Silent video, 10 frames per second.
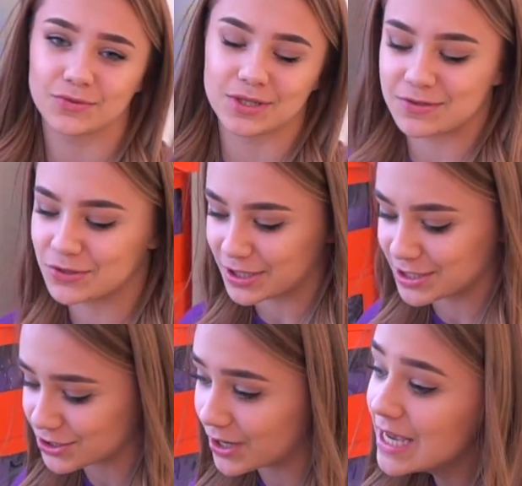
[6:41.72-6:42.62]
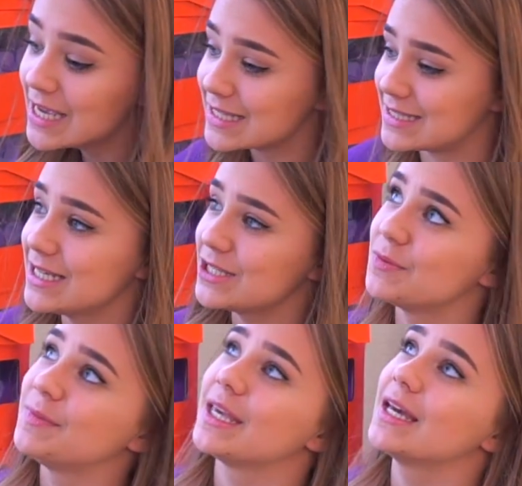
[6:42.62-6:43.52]
У нас все хорошо. Здесь
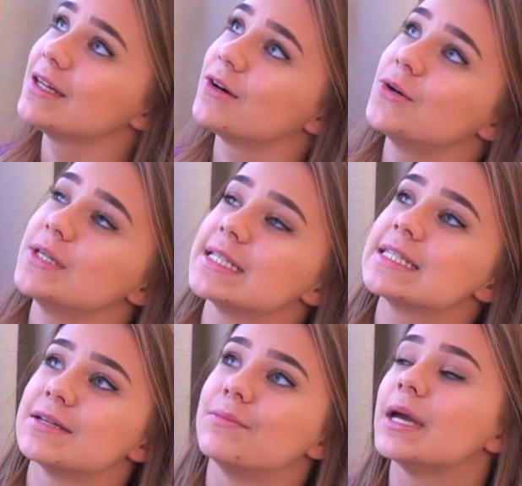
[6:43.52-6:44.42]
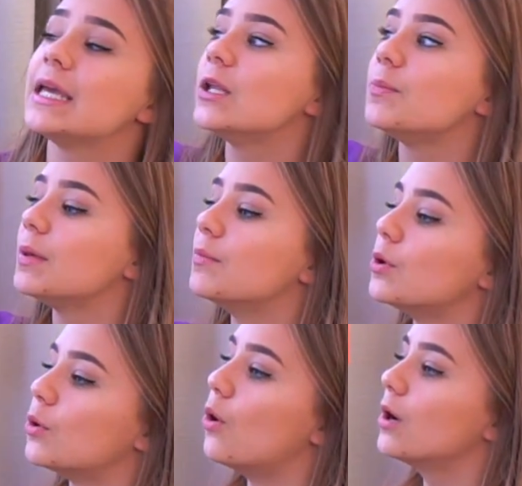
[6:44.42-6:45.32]
у меня находятся мои
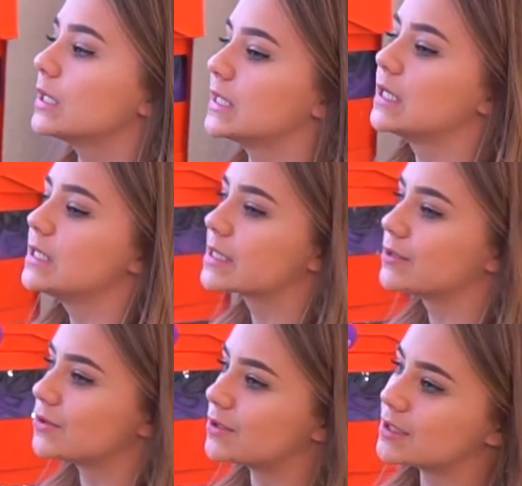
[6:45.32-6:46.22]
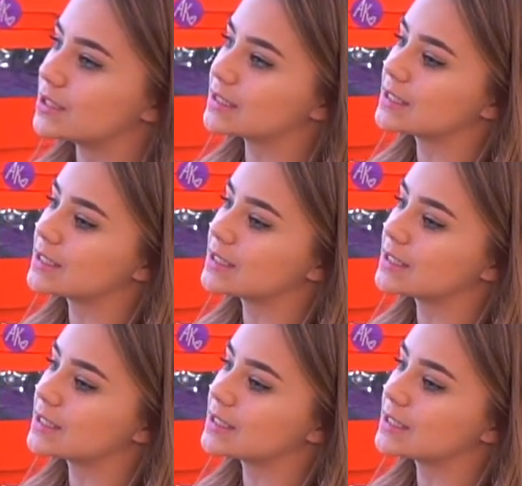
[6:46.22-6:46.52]
любимые окна, из которых